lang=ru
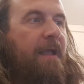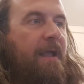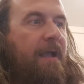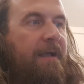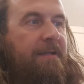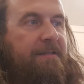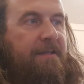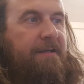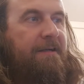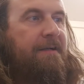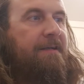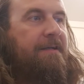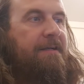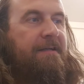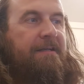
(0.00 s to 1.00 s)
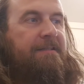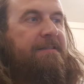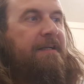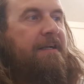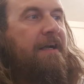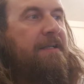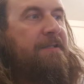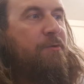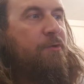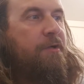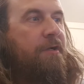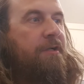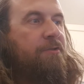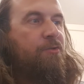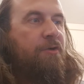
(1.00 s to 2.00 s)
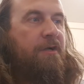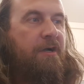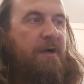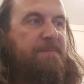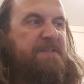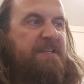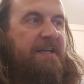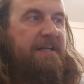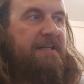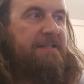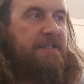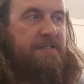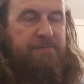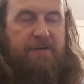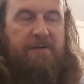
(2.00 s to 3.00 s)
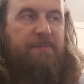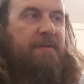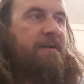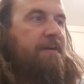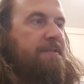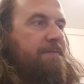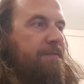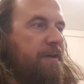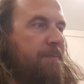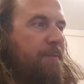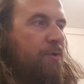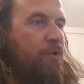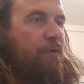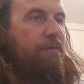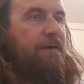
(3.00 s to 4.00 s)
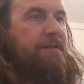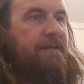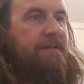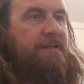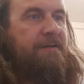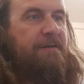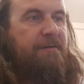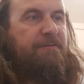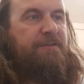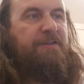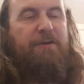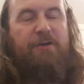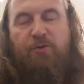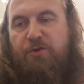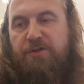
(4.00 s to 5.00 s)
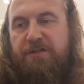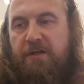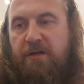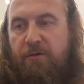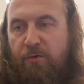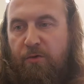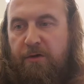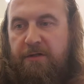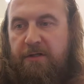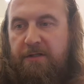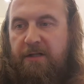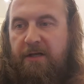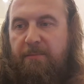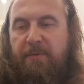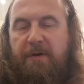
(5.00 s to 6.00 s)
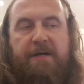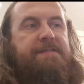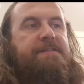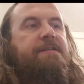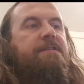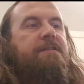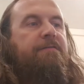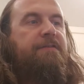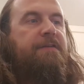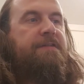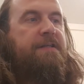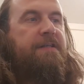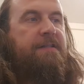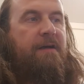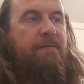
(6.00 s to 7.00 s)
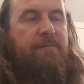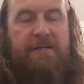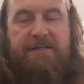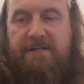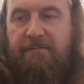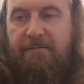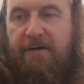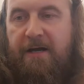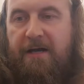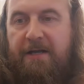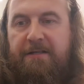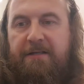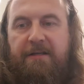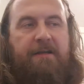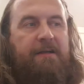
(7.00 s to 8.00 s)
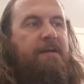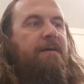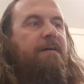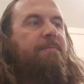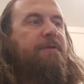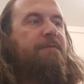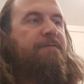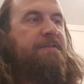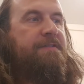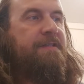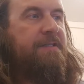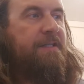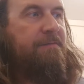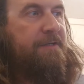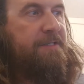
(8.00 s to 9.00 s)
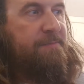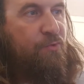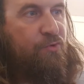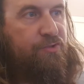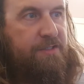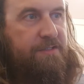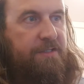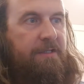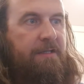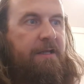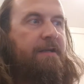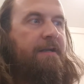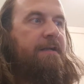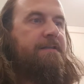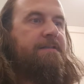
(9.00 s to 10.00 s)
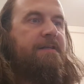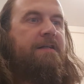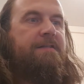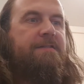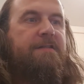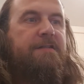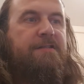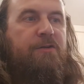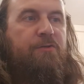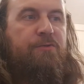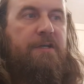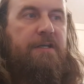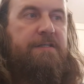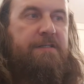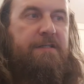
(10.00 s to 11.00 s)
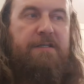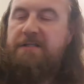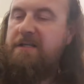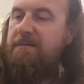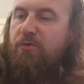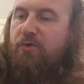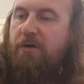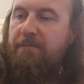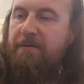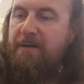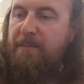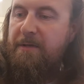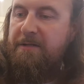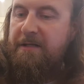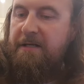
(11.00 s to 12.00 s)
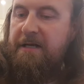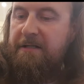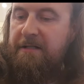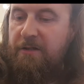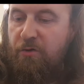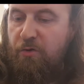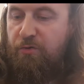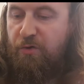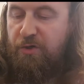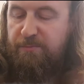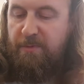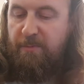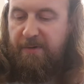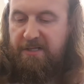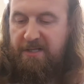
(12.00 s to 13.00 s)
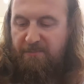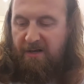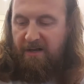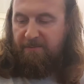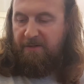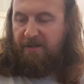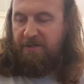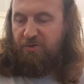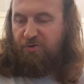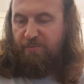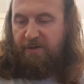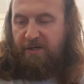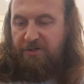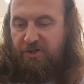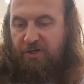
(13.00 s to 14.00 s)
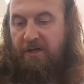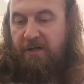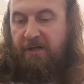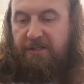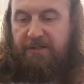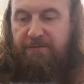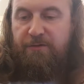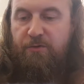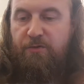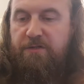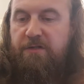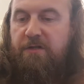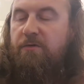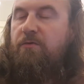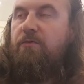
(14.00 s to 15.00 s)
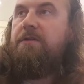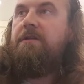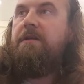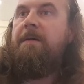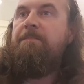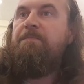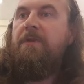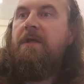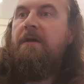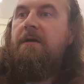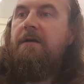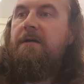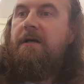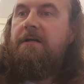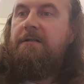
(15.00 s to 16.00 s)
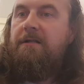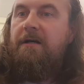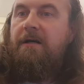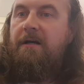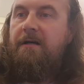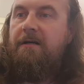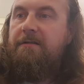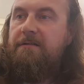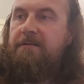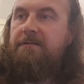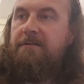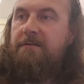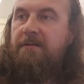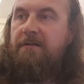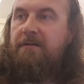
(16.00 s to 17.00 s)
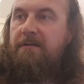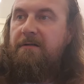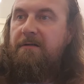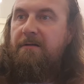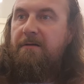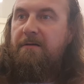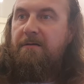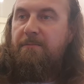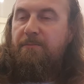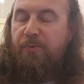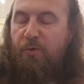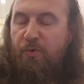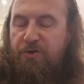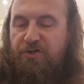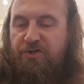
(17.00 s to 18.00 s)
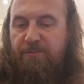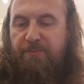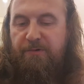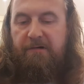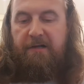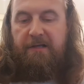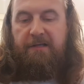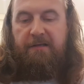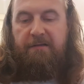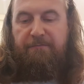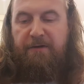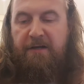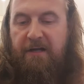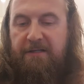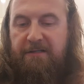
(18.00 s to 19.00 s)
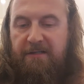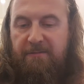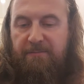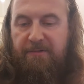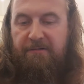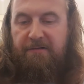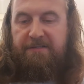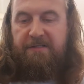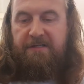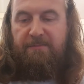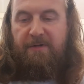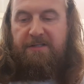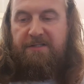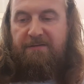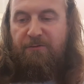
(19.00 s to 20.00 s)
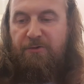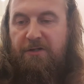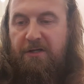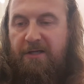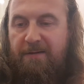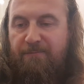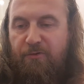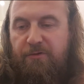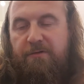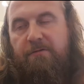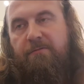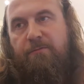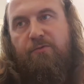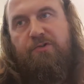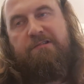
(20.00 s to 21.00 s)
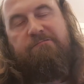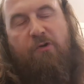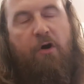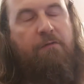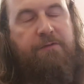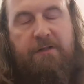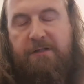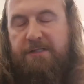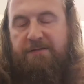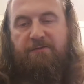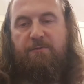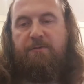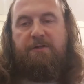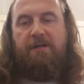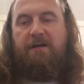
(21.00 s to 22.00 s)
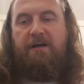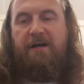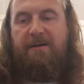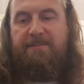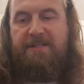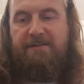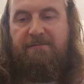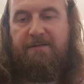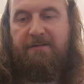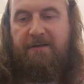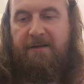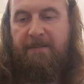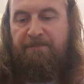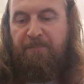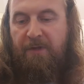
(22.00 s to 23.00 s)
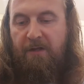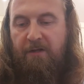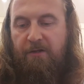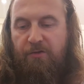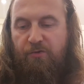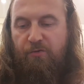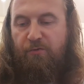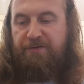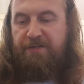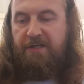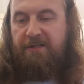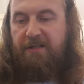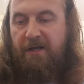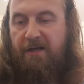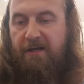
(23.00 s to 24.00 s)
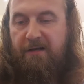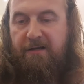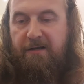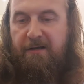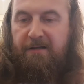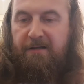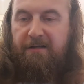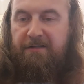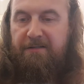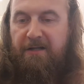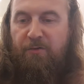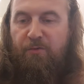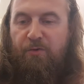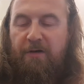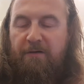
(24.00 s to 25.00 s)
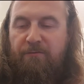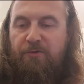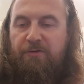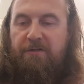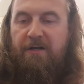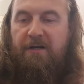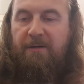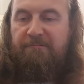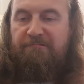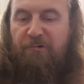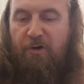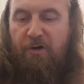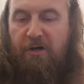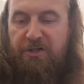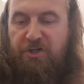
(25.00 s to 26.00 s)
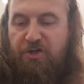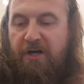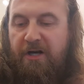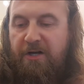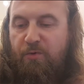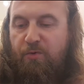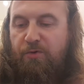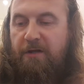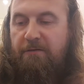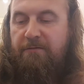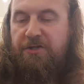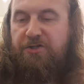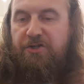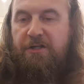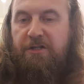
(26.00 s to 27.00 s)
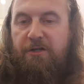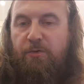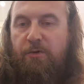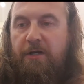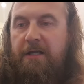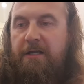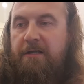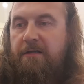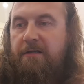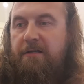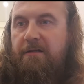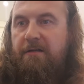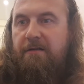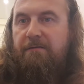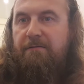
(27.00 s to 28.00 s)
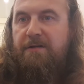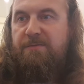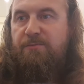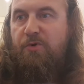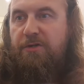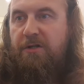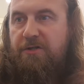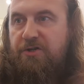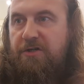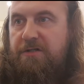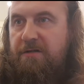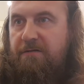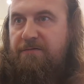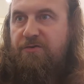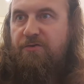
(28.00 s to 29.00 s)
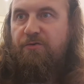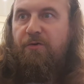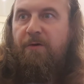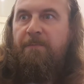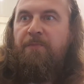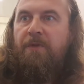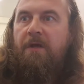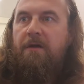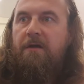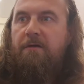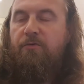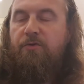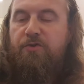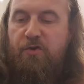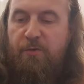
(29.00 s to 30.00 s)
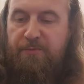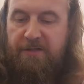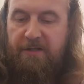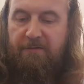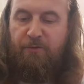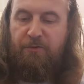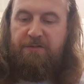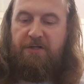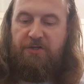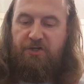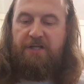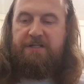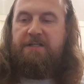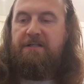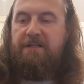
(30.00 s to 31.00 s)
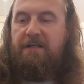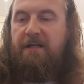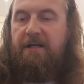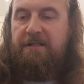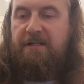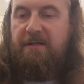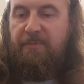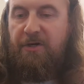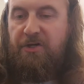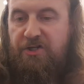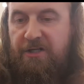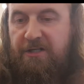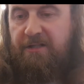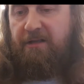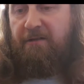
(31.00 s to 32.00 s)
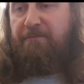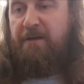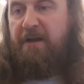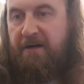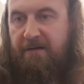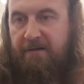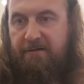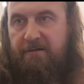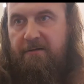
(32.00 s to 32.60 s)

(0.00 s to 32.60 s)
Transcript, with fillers: Это такая теория, которая хамские элиты сформи... сформированы в 90-е годы на базе дефицита образования, профицита возможностей для реализации с людей с низким уровнем интеллекта. Ну, то есть мы понимаем, да, о чем речь, 90-е годы когда э, проще было и выгоднее было заниматься вот таким вот, условно назовем это хамство, да, ну, всегда э, такое вот хамло очкарику навешает люлей и возьмет от жизни все. И вот, собственно, вот сейчас эти элиты пришли наверх,